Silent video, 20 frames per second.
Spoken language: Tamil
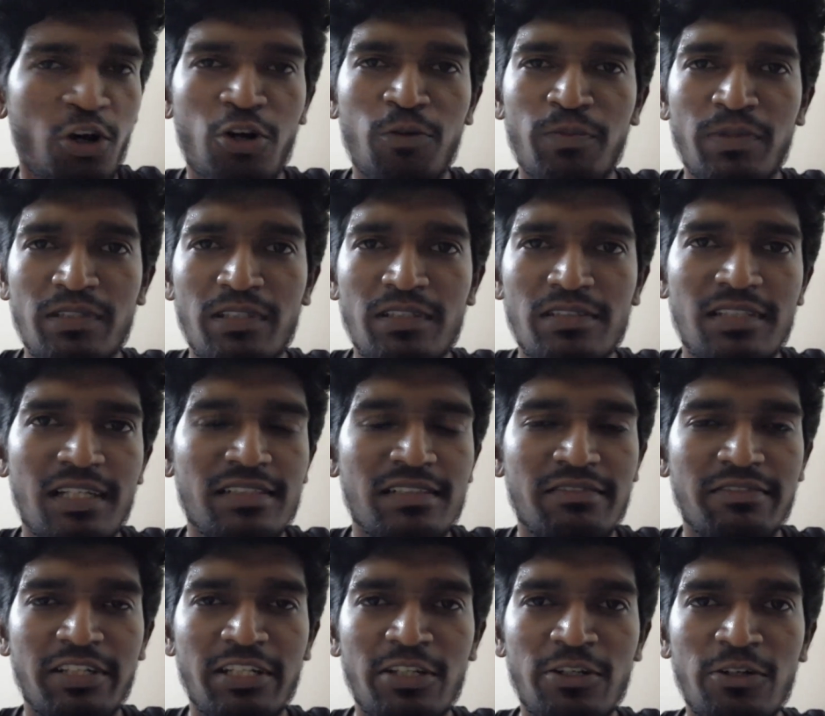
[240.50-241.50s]
டாக்குமெண்ட் திஸ் அஸ்
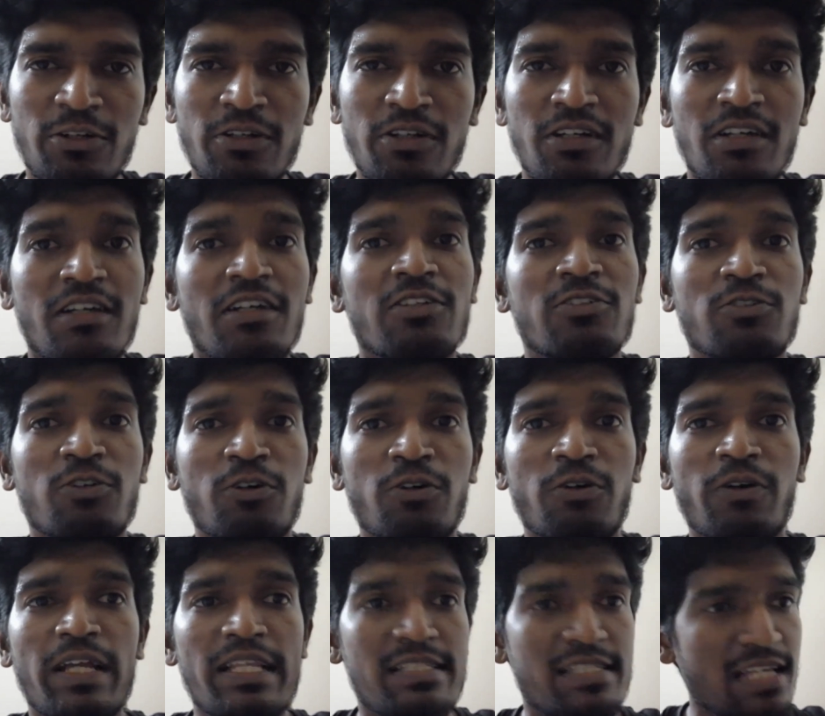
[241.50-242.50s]
அ வீடியோ ஸோ
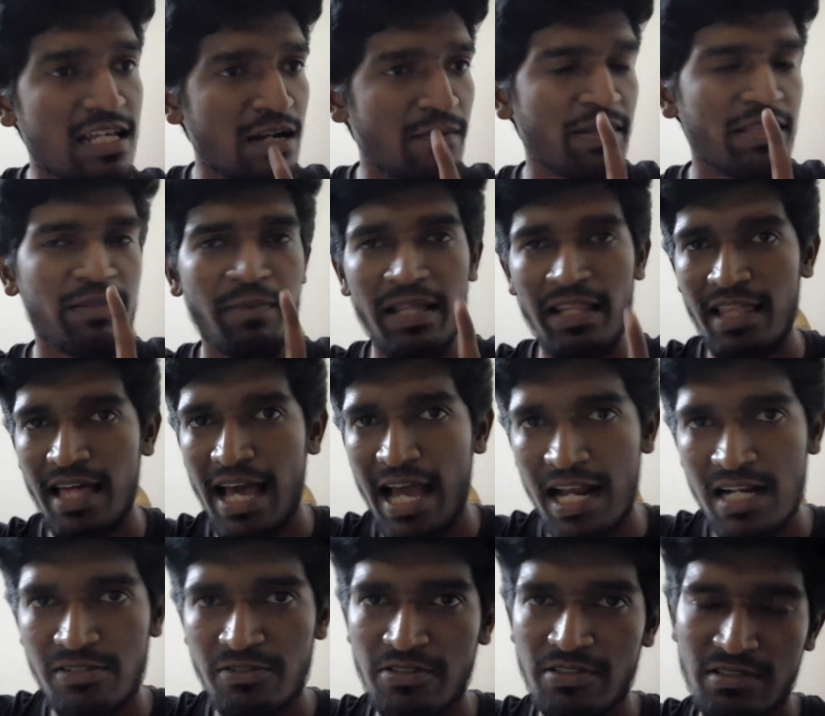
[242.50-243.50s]
இன்ஸ்டாகிராமில் இந்த மாதிரி ஏதாவது
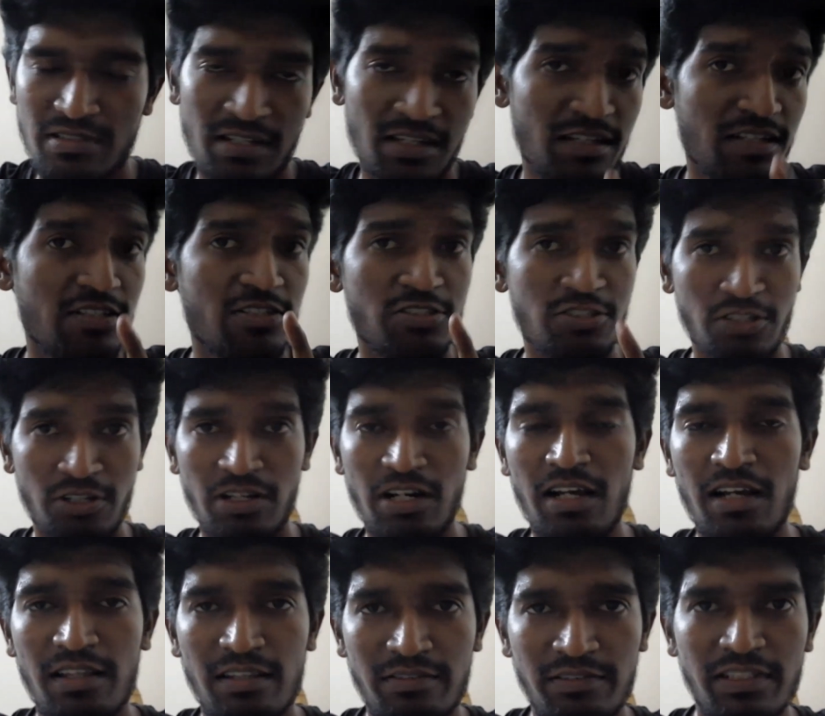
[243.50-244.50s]
ஆட்ஸ் வந்துச்சுன்னா
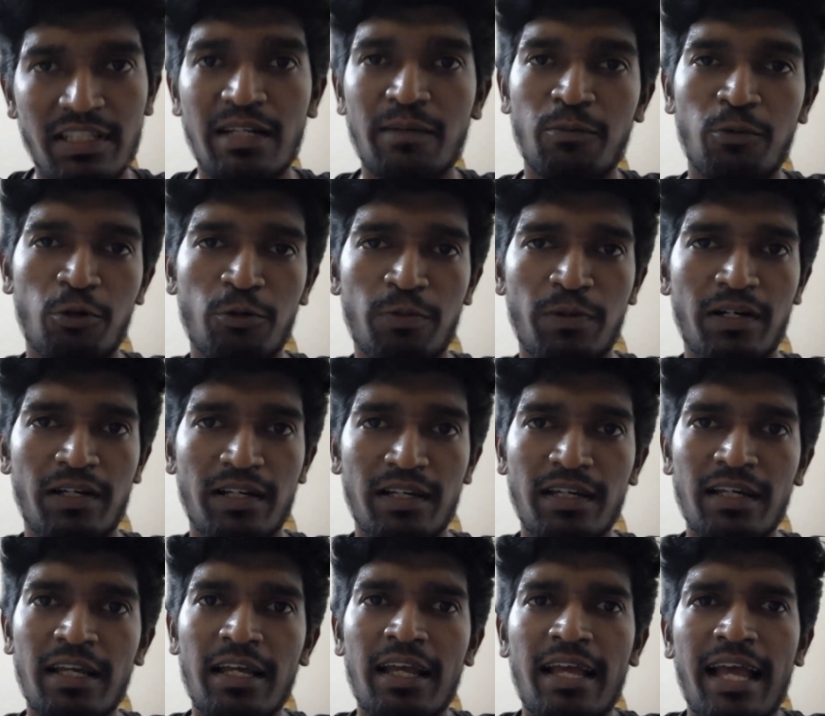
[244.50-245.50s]
ஷியோராக அதை வந்து ரிப்போர்ட்
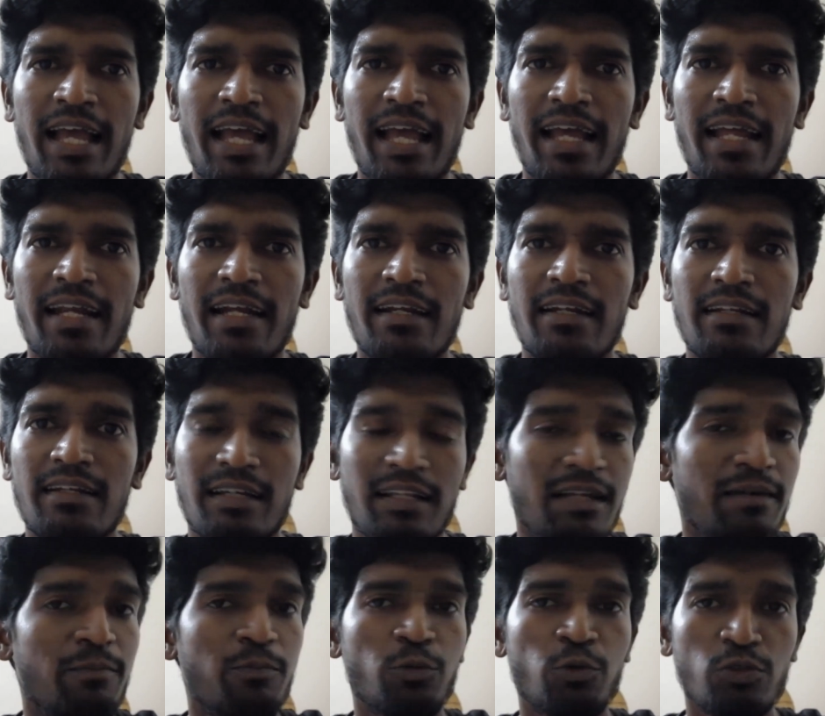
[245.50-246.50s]
பண்ணுங்கள் அண்ட்
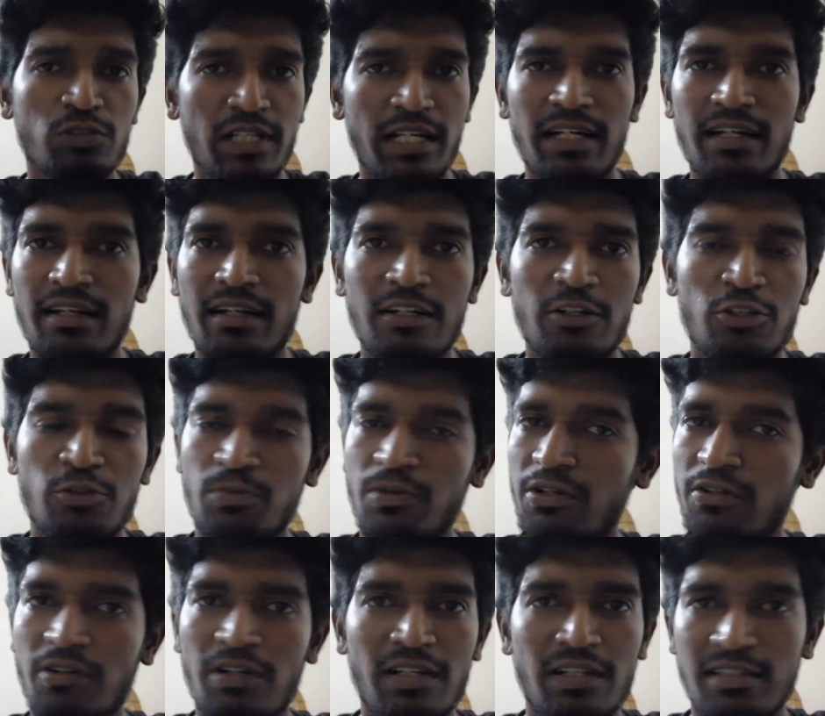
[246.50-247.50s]
ஏன்னா புதுசாக இன்ட்ரடியூஸ்
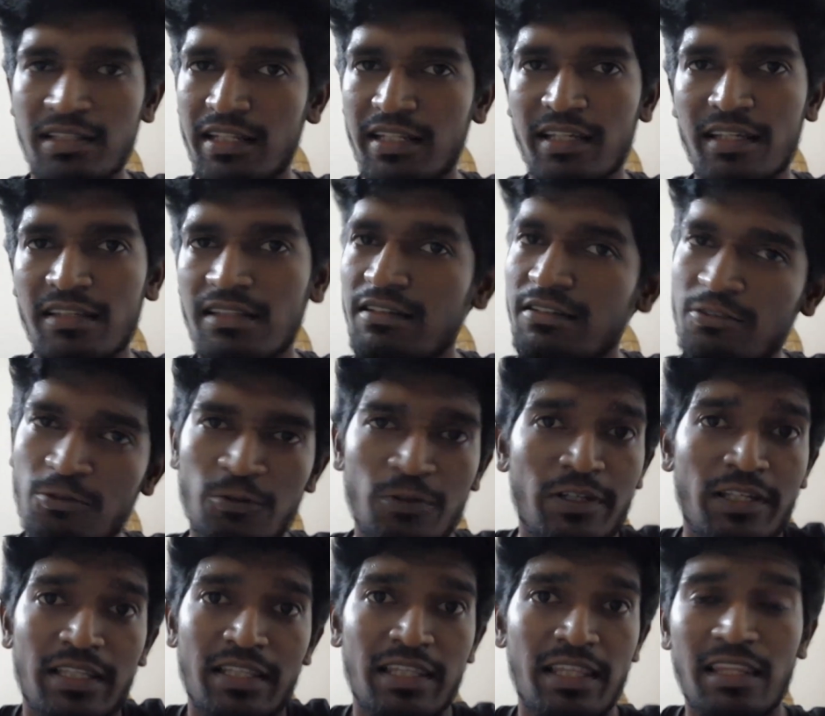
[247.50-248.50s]
பண்ணுறவங்களுக்கு தெரியாது ஸோ
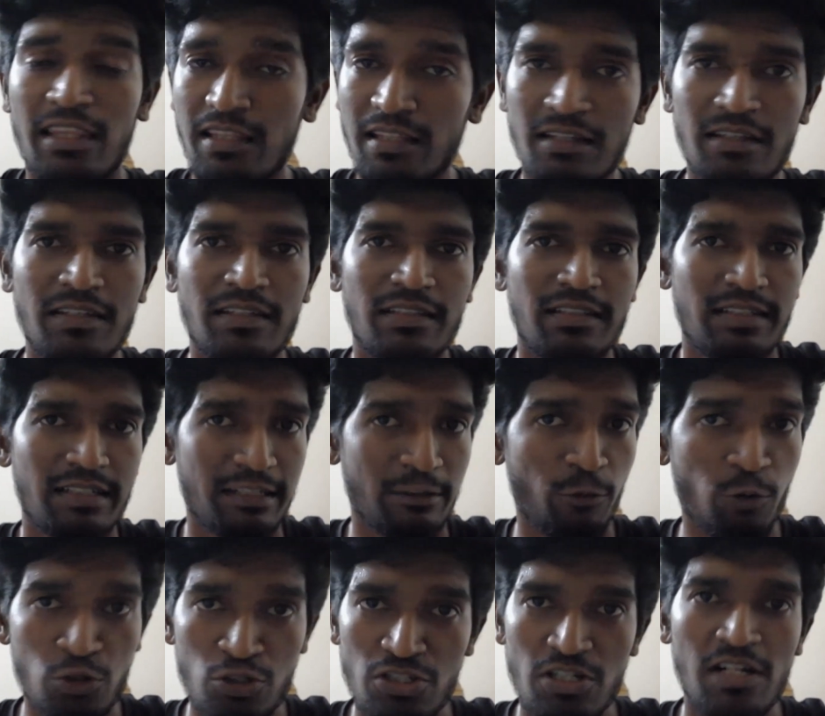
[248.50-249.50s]
இது இது இது
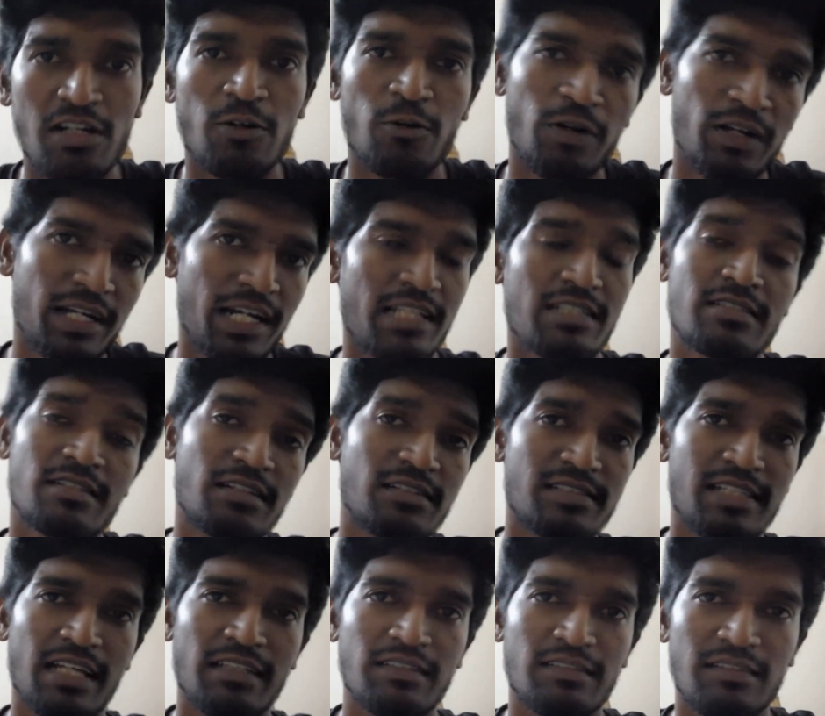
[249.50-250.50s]
ஒரிஜினல்னு கூட நினச்சிக்க
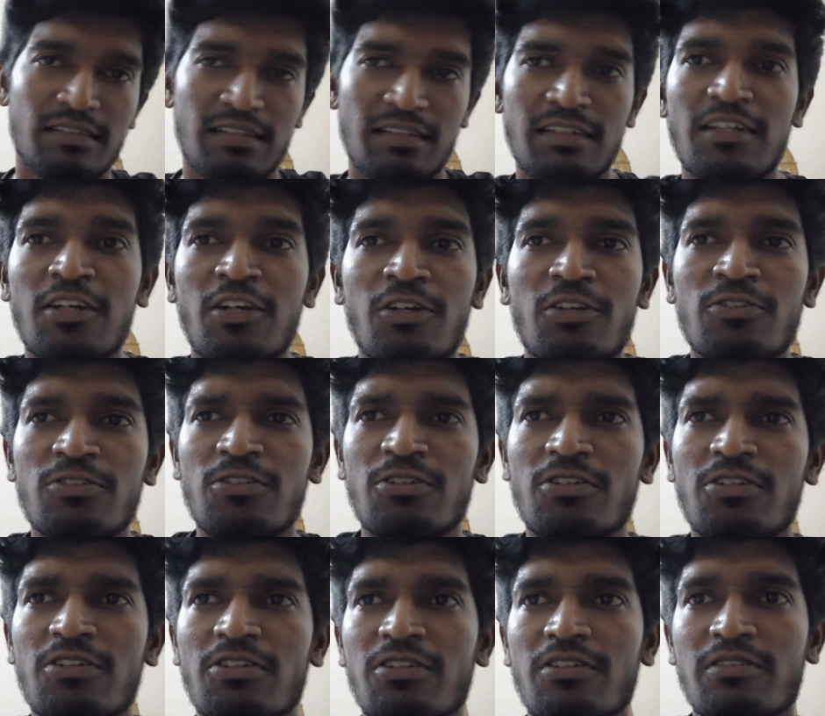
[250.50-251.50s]
சான்சஸ் இருக்குது ஸோ